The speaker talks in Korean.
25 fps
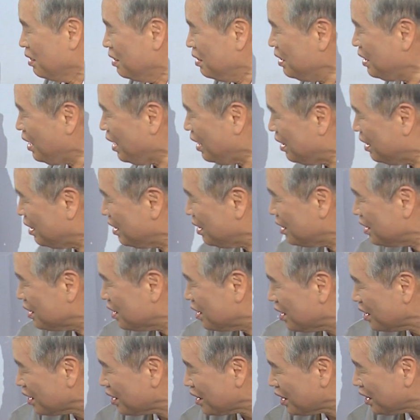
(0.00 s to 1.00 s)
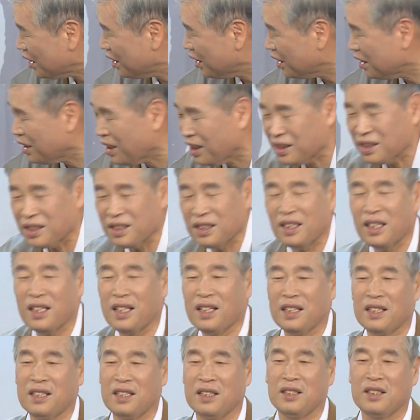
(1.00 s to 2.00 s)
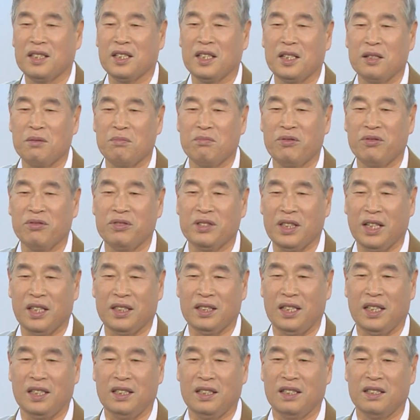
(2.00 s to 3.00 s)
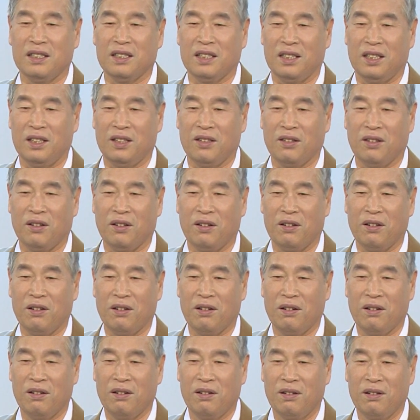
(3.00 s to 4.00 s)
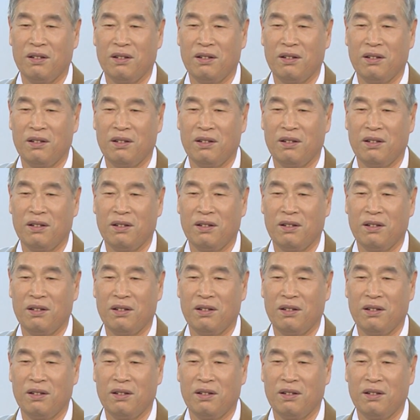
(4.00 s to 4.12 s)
근데 이걸 이렇게 해놨으니까는 이게 문제가 되는 거예요.